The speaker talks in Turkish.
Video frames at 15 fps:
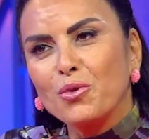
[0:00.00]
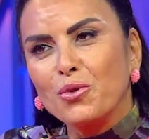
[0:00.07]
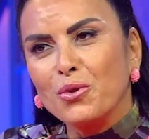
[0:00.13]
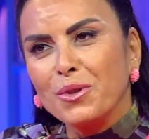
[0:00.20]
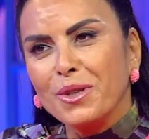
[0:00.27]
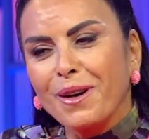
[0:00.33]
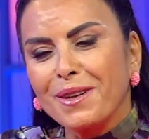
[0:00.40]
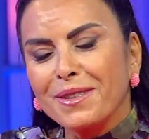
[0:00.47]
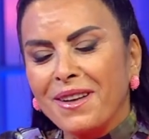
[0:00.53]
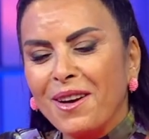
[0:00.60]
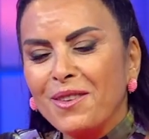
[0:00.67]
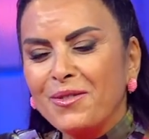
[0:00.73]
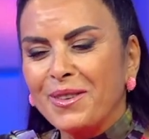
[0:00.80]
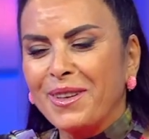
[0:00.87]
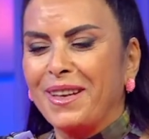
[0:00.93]
bu
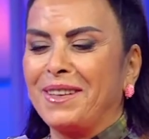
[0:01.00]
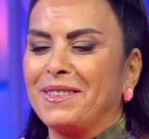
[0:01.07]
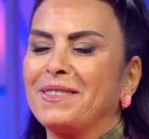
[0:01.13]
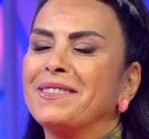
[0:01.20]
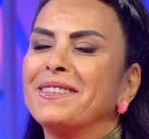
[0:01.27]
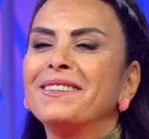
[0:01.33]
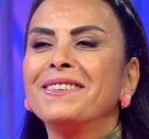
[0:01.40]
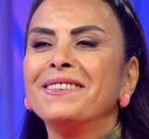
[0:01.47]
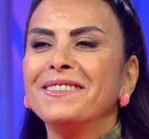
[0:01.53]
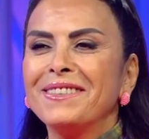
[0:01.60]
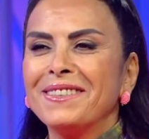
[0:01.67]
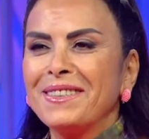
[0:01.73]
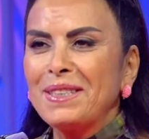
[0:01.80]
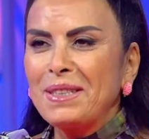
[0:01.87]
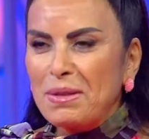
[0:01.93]
dünyadan filan diye
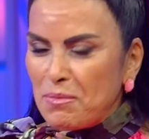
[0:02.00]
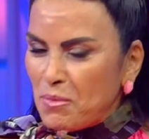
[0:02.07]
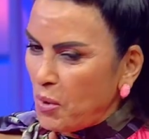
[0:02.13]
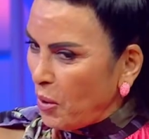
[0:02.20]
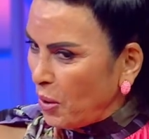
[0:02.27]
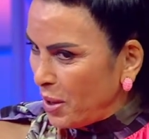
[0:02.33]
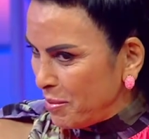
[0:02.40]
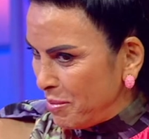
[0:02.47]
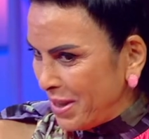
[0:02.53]
böyle